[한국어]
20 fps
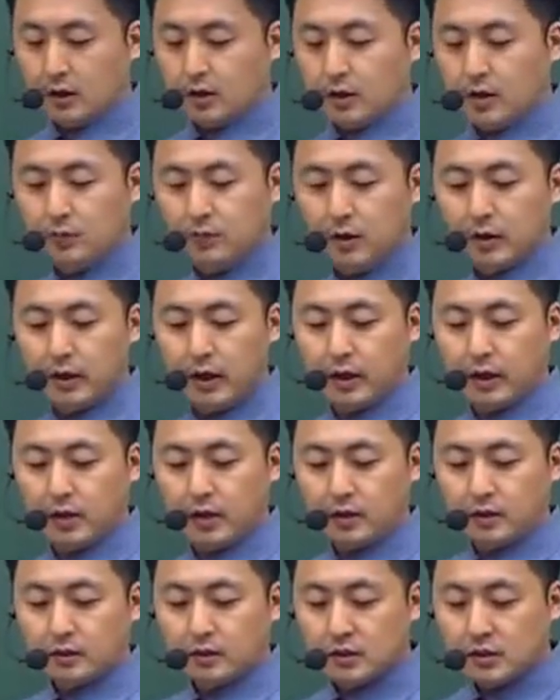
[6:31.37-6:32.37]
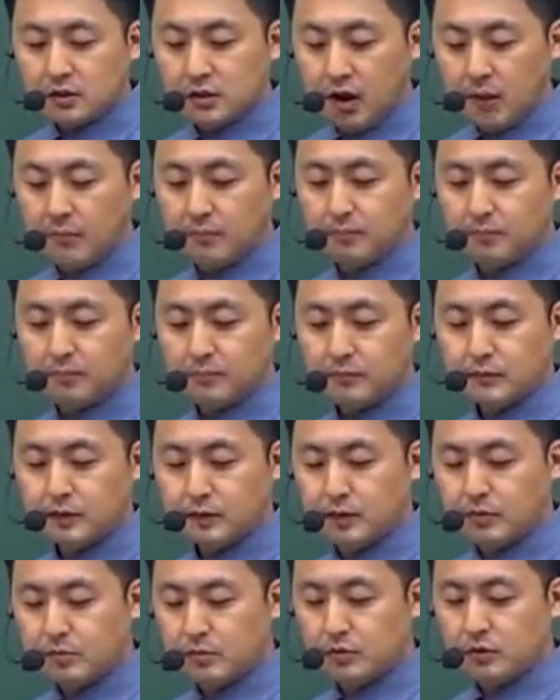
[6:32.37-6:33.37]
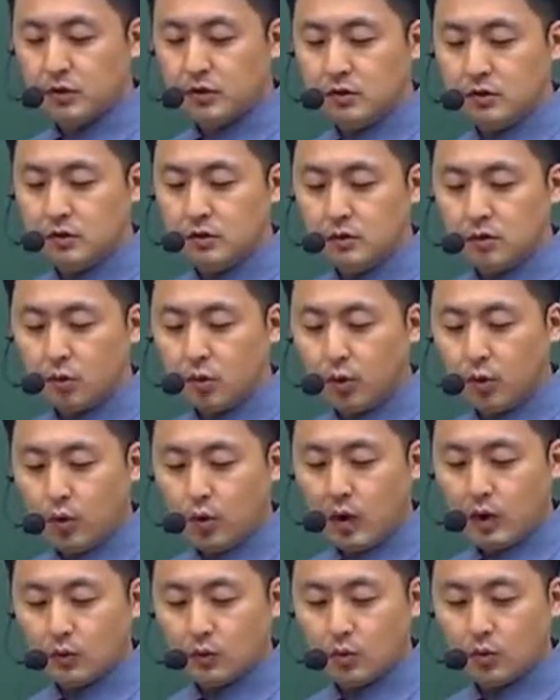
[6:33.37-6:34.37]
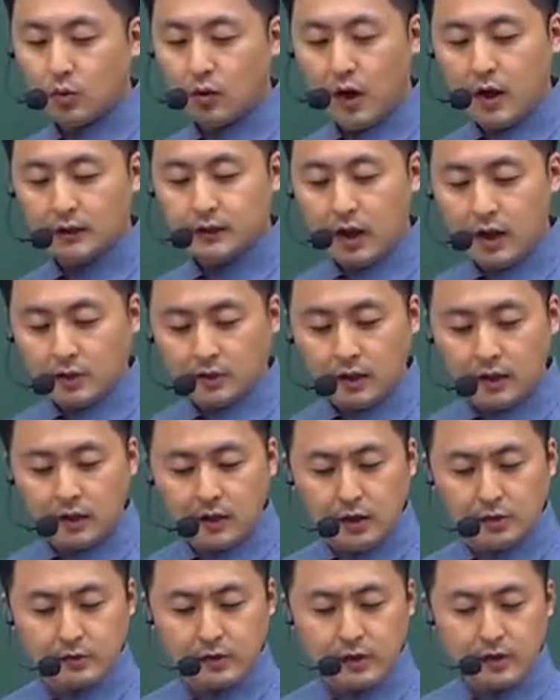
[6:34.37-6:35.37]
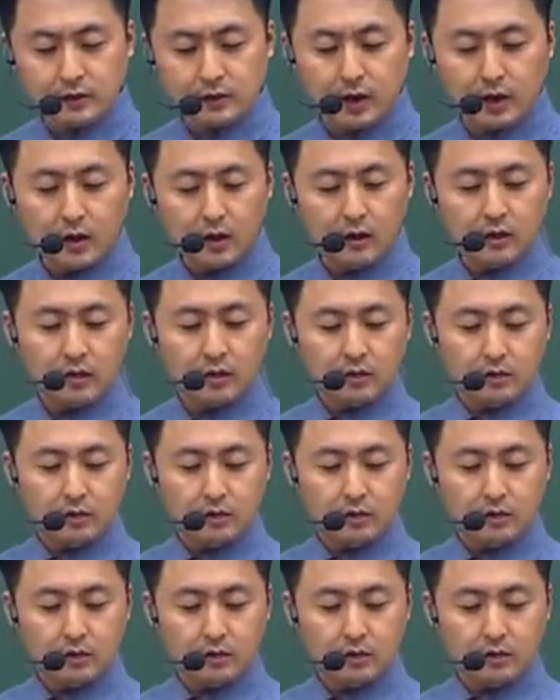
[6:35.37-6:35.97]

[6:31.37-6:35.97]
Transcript: 이 번에 직업, 직무는 고용활동과 상태를 의미한다.